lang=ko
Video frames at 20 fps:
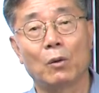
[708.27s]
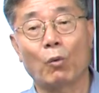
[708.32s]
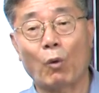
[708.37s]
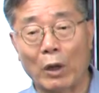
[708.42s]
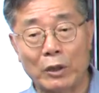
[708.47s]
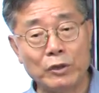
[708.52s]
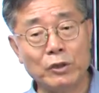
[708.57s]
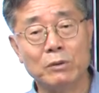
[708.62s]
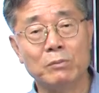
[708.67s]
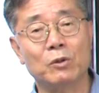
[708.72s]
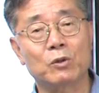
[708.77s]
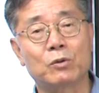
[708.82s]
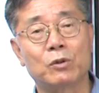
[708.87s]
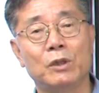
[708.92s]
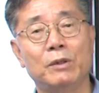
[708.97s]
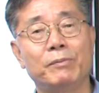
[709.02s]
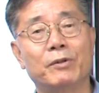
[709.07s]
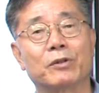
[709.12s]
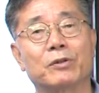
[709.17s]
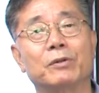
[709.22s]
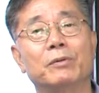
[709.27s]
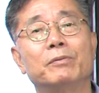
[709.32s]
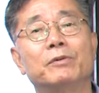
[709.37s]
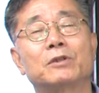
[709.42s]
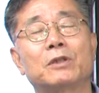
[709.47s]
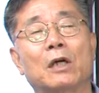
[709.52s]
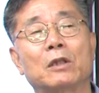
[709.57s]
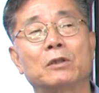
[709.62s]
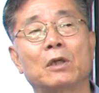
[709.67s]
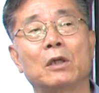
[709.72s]
관념을 그리면 그거
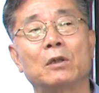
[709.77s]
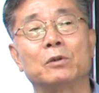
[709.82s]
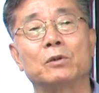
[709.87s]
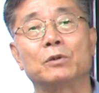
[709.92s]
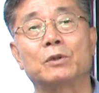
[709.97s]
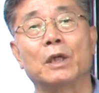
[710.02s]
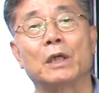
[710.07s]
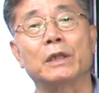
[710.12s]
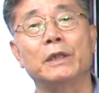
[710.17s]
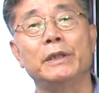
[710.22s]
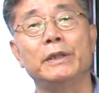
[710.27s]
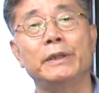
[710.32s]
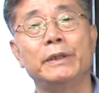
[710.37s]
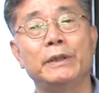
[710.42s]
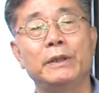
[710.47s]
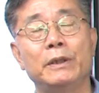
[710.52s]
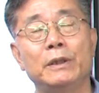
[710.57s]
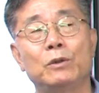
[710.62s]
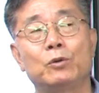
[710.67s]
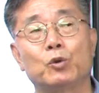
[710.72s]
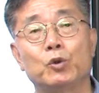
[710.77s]
상당히 그 자기